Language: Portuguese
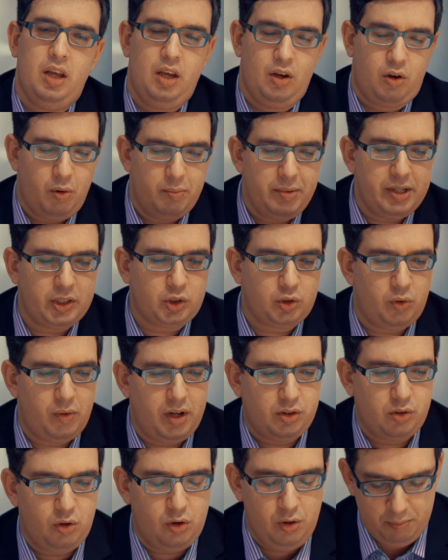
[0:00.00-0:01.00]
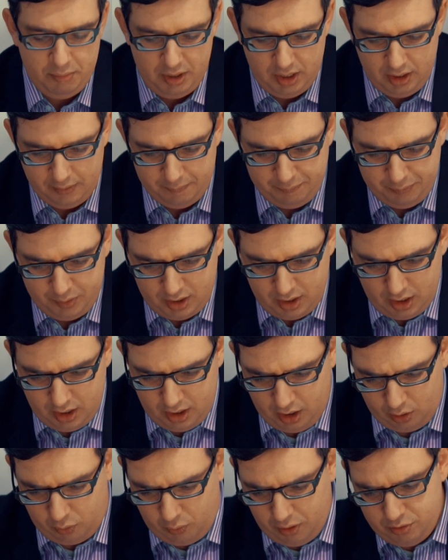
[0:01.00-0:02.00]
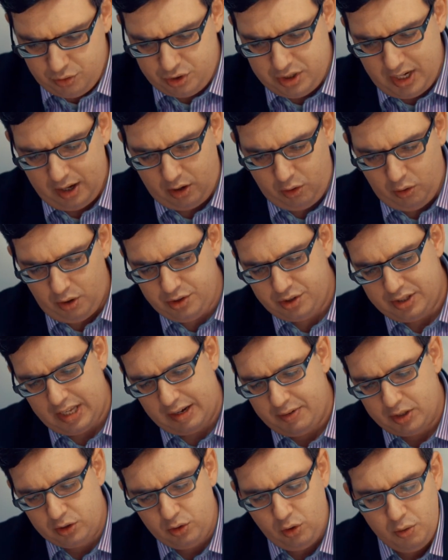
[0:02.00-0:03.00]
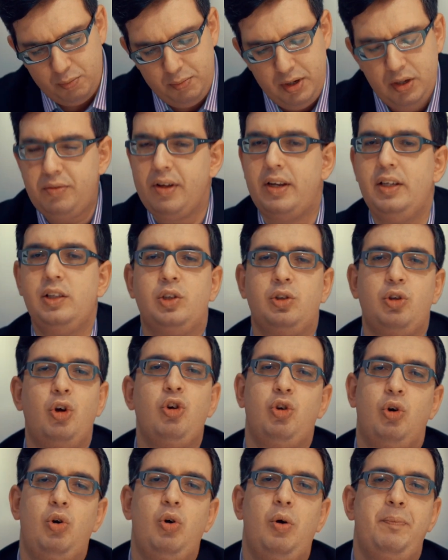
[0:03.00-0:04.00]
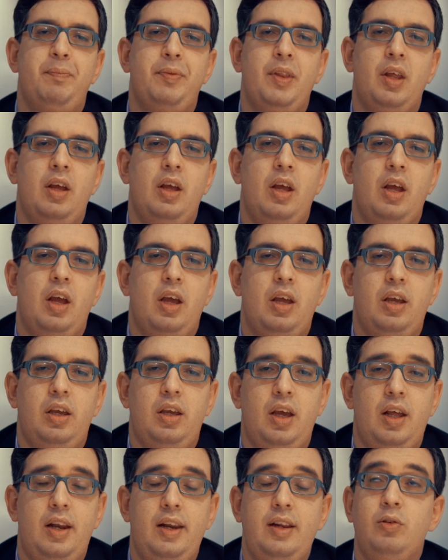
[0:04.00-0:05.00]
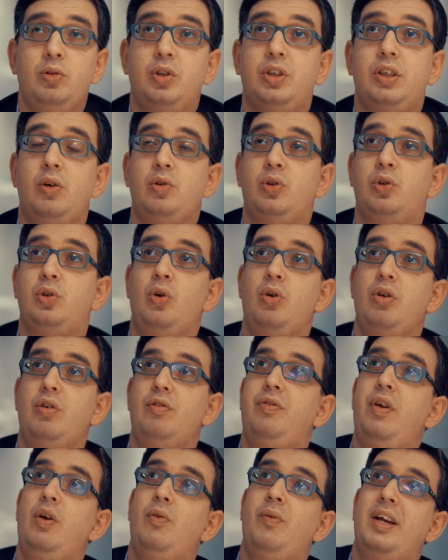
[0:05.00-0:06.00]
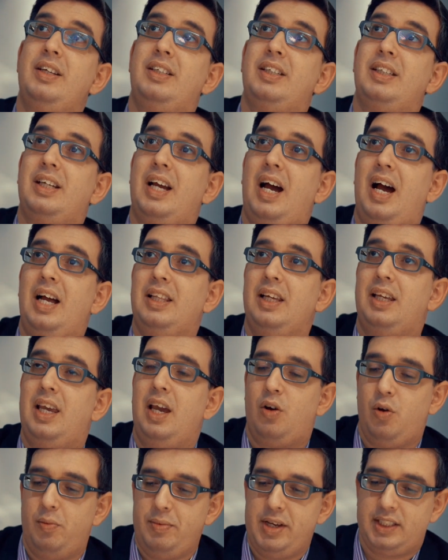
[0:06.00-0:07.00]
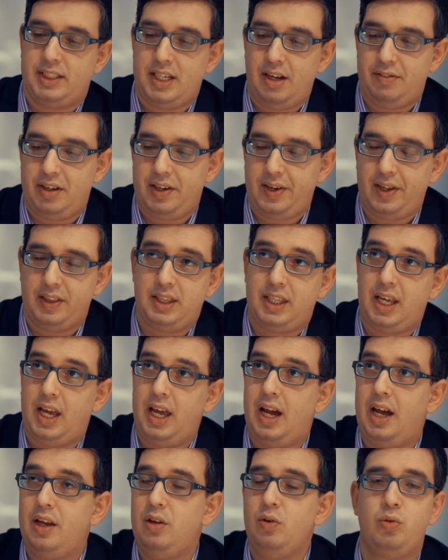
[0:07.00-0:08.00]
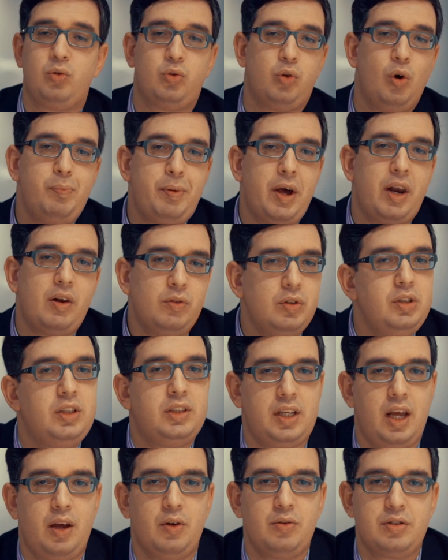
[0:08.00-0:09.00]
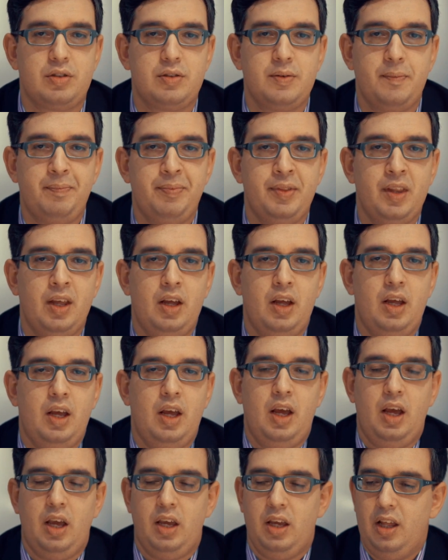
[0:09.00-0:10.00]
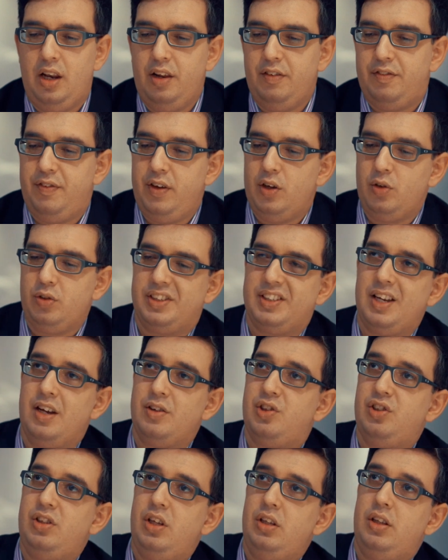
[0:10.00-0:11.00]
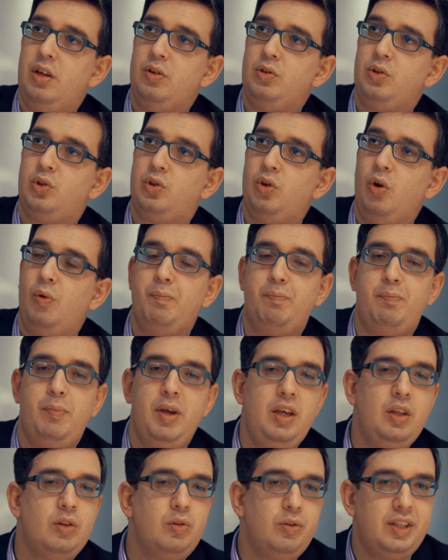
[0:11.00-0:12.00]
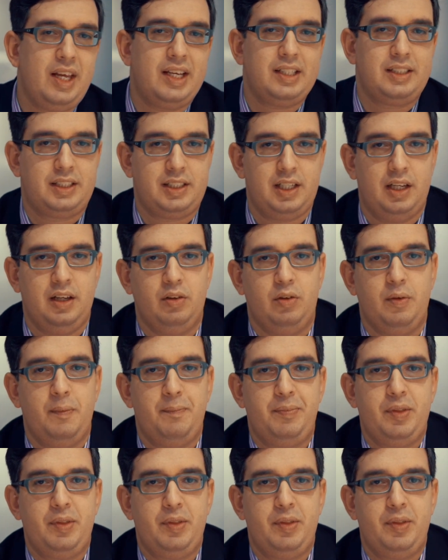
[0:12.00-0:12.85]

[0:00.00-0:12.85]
E começou a dormir. E quando Jacó estava dormindo, ele sonhou. E ele, no seu sonho, viu uma escada que começava na terra e o topo era nos céus. E ele viu os anjos de Deus subindo e descendo.